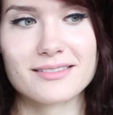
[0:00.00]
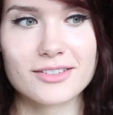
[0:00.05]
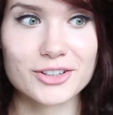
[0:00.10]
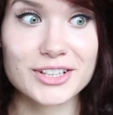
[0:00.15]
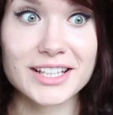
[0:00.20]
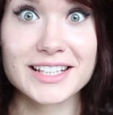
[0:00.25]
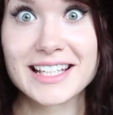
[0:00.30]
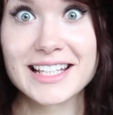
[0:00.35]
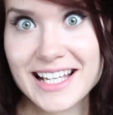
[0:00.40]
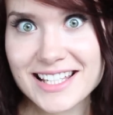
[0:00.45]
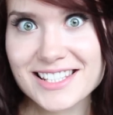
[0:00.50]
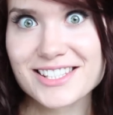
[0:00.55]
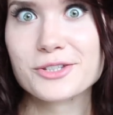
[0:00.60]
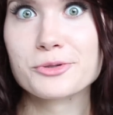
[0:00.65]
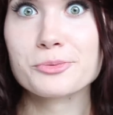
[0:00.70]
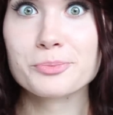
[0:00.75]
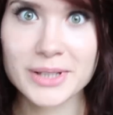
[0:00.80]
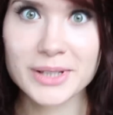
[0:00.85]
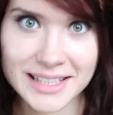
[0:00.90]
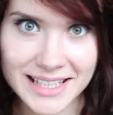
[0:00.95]
e, od
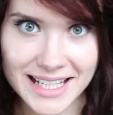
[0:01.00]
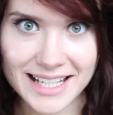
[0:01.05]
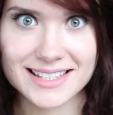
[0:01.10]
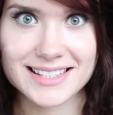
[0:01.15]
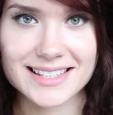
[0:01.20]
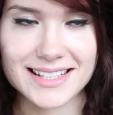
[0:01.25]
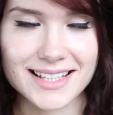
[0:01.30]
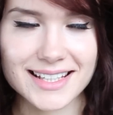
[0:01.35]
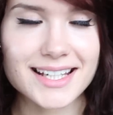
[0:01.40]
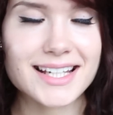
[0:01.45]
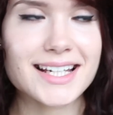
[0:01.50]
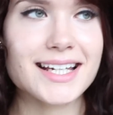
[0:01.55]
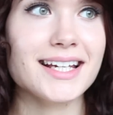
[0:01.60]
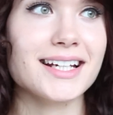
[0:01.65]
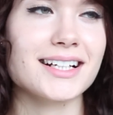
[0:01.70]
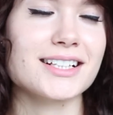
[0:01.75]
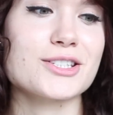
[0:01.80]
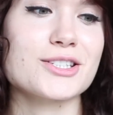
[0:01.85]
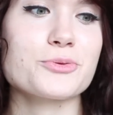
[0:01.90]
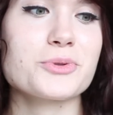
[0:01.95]
11 do 15,
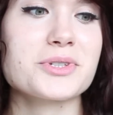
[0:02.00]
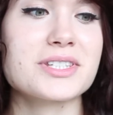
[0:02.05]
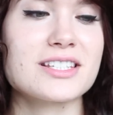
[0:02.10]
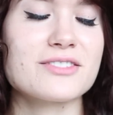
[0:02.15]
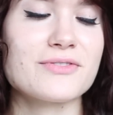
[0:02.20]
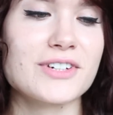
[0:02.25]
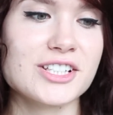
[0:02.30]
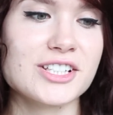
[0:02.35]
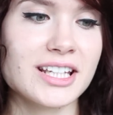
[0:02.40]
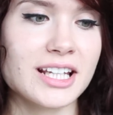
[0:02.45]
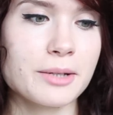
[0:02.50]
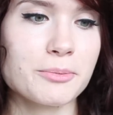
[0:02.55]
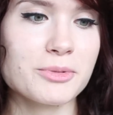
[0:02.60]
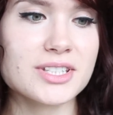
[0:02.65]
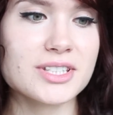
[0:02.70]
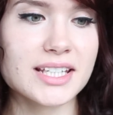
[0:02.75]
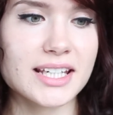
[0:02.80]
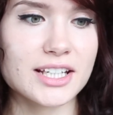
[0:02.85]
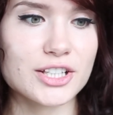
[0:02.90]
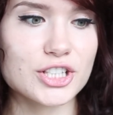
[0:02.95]
gdy słońce jest właśnie
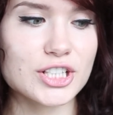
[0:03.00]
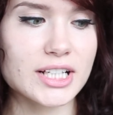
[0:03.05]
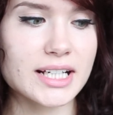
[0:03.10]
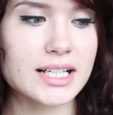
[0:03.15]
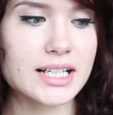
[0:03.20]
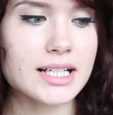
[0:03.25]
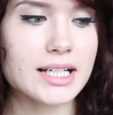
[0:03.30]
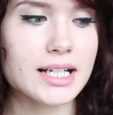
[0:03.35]
najmocniejsze.